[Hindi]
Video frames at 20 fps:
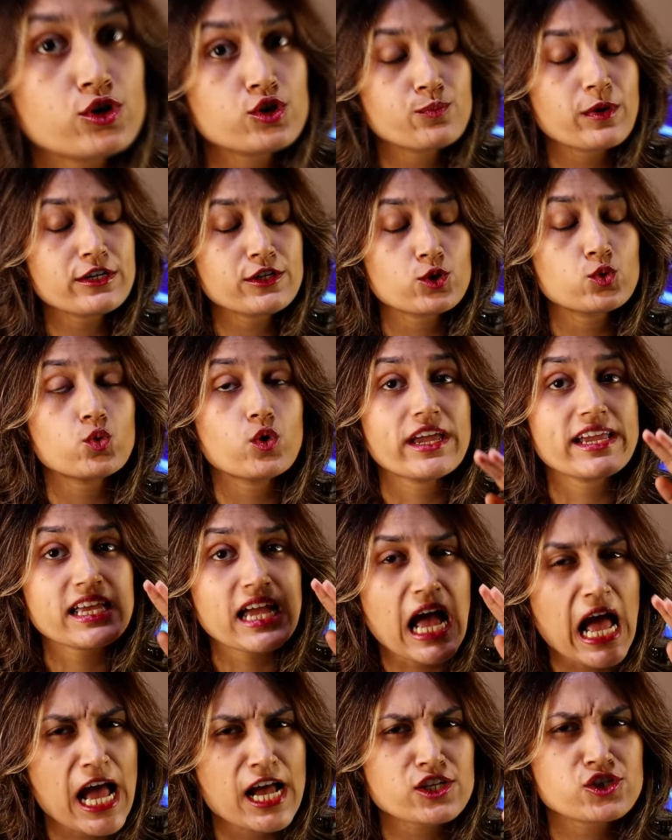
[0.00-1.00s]
पुष्पा टू
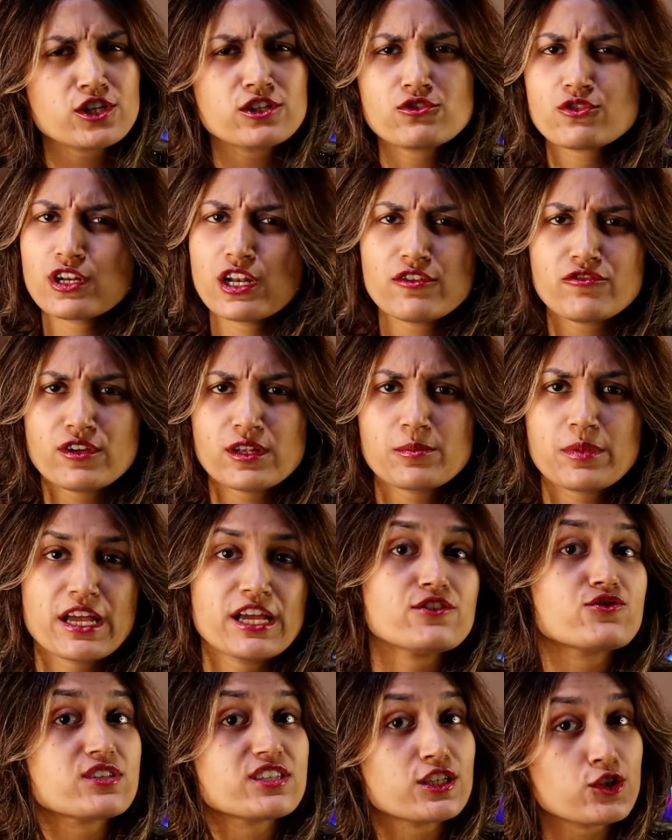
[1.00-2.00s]
एक एक्शन थ्रिलर फिल्म
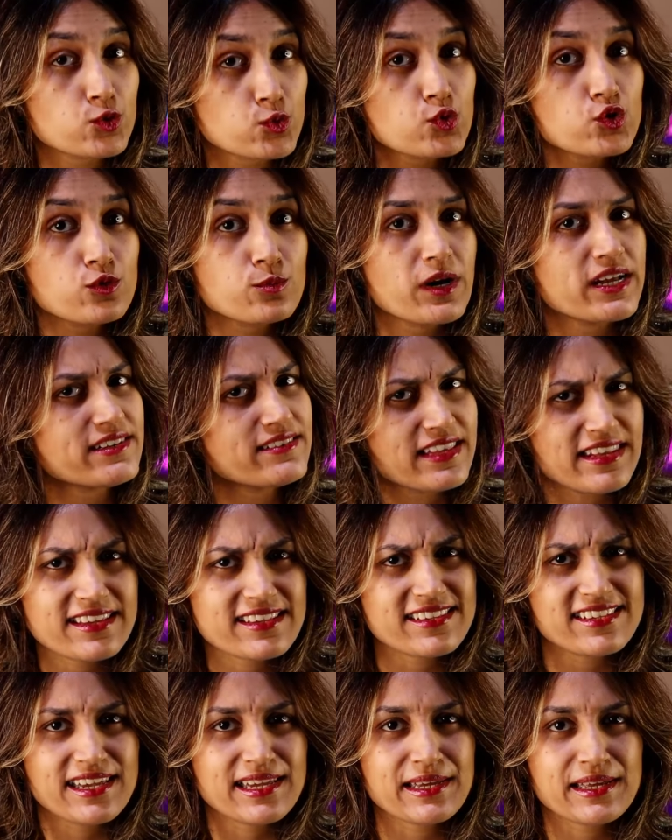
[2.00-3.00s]
है जिसे सूर्य कुमार
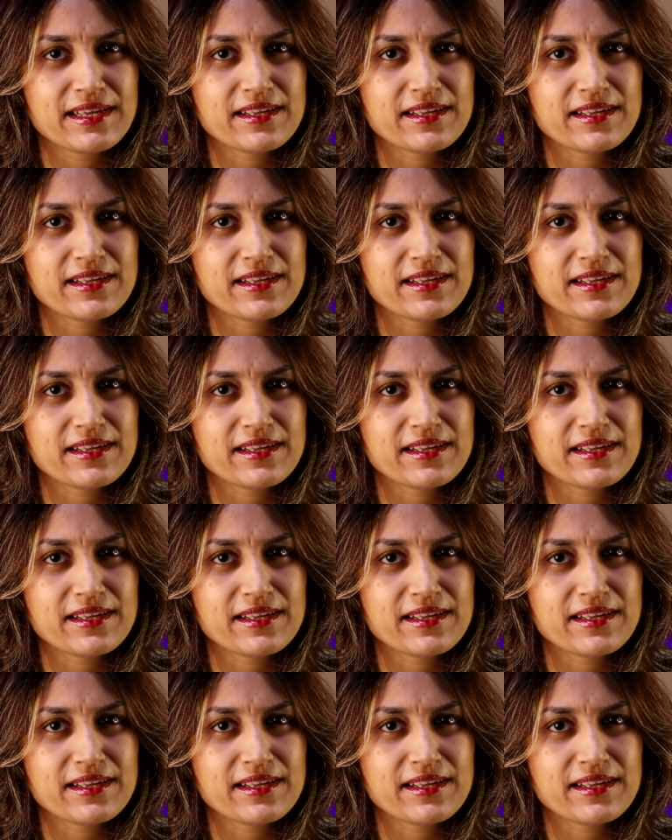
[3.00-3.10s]
डायरेक्ट किए